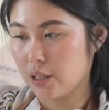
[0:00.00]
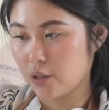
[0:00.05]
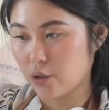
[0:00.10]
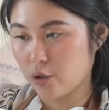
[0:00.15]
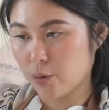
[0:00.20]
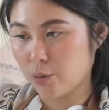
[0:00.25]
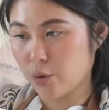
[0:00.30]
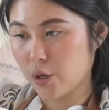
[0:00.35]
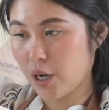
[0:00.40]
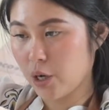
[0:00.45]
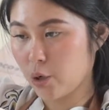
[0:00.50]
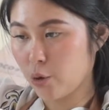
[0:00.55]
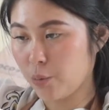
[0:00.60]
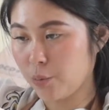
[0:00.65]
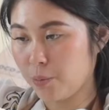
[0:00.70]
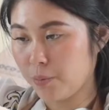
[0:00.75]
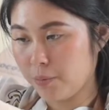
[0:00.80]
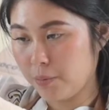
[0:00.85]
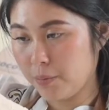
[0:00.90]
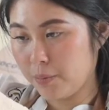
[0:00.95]
Sebenarnya kemudian aku
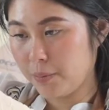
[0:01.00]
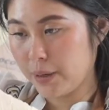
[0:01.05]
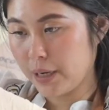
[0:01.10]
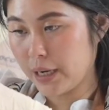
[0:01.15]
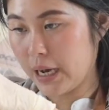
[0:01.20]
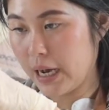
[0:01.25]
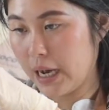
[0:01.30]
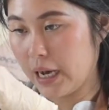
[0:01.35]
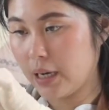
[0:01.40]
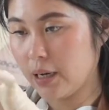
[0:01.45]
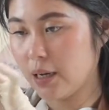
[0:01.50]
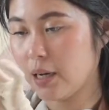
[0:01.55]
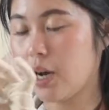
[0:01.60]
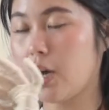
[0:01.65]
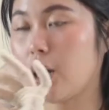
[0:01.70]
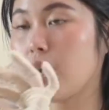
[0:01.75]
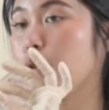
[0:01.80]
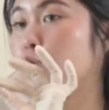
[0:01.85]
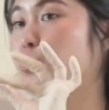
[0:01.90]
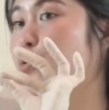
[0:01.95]
pegang
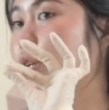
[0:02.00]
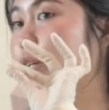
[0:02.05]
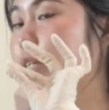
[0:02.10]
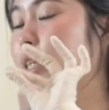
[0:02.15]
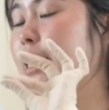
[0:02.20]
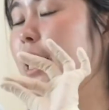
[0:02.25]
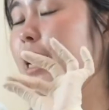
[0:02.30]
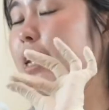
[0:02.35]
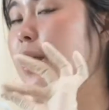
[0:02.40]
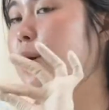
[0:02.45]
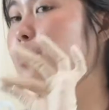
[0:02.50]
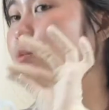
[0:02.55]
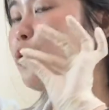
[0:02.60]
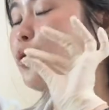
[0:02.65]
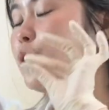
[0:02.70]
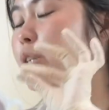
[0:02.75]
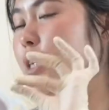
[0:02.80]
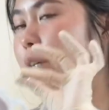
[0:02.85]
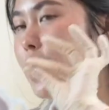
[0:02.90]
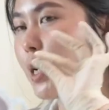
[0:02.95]
kalau sudah tidak ada
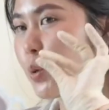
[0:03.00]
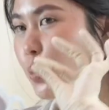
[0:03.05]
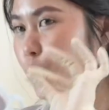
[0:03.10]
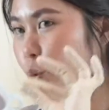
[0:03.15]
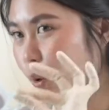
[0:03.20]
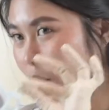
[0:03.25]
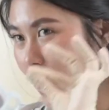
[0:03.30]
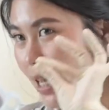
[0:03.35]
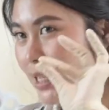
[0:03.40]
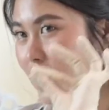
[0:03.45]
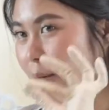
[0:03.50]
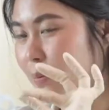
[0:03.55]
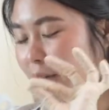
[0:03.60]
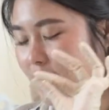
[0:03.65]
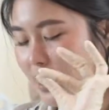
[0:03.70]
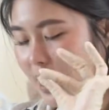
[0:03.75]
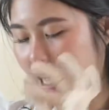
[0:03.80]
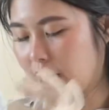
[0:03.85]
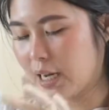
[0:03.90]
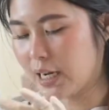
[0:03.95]
butiran gula sama
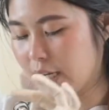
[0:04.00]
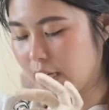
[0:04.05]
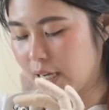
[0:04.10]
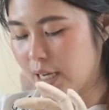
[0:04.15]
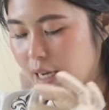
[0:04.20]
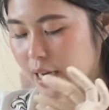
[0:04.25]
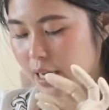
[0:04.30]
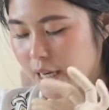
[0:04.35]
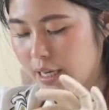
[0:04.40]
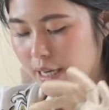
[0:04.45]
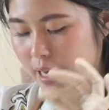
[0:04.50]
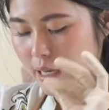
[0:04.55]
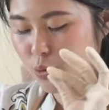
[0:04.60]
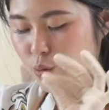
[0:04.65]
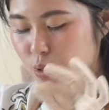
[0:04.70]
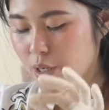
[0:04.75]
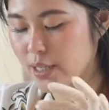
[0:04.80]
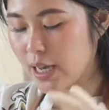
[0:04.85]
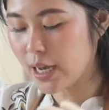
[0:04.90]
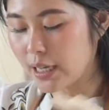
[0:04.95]
sekali ya
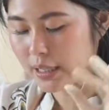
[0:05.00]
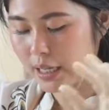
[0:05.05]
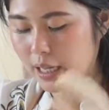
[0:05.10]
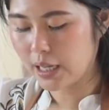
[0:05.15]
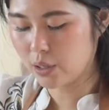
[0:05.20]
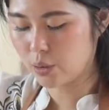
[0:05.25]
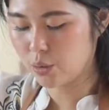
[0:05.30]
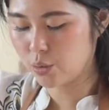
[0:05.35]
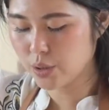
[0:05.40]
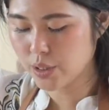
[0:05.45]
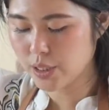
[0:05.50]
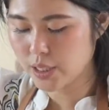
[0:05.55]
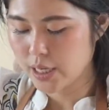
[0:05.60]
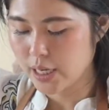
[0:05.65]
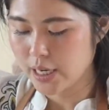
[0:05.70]
sudah sangat halus